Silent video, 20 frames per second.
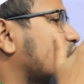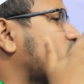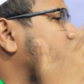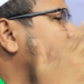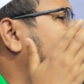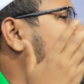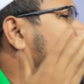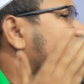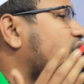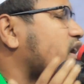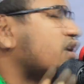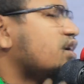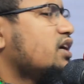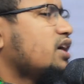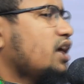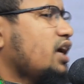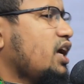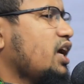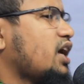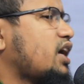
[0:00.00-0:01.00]
ফিতর
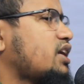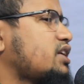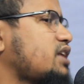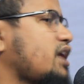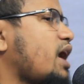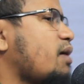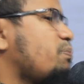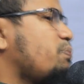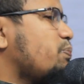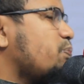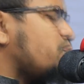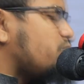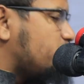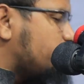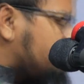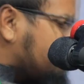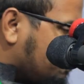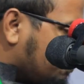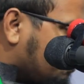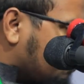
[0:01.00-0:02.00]
একটা
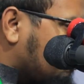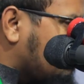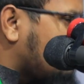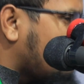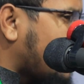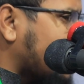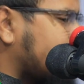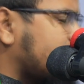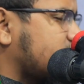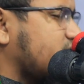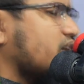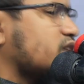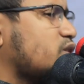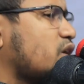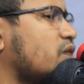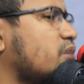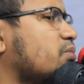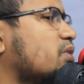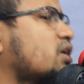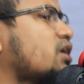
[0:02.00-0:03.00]
বাচ্চা
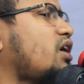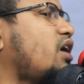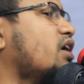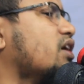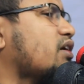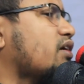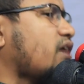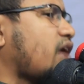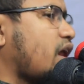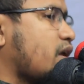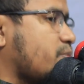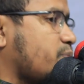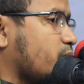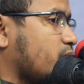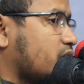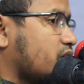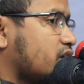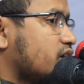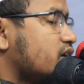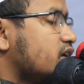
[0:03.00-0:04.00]
জন্মগ্রহণ করার
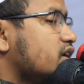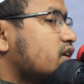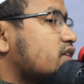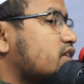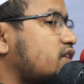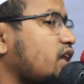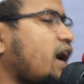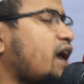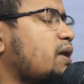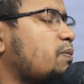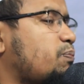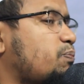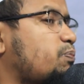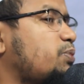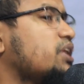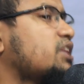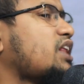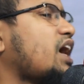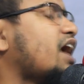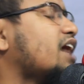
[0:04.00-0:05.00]
পর তার
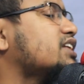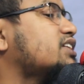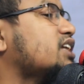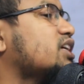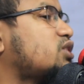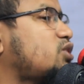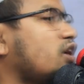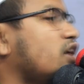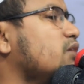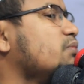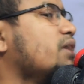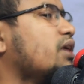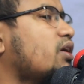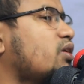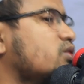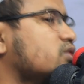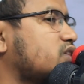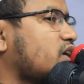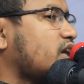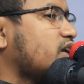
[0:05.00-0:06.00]
পিতা যে জন্মের
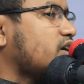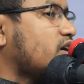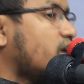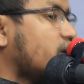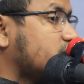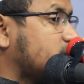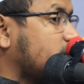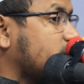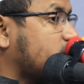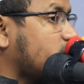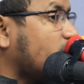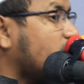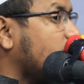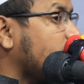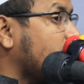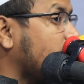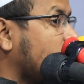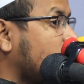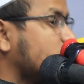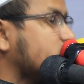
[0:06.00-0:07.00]
অনুসারী হয় যে
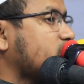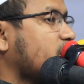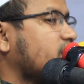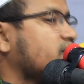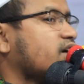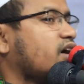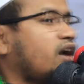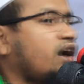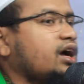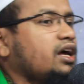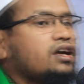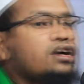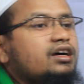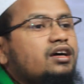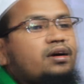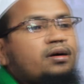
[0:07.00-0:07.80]
ধর্মের অনুসারী হয়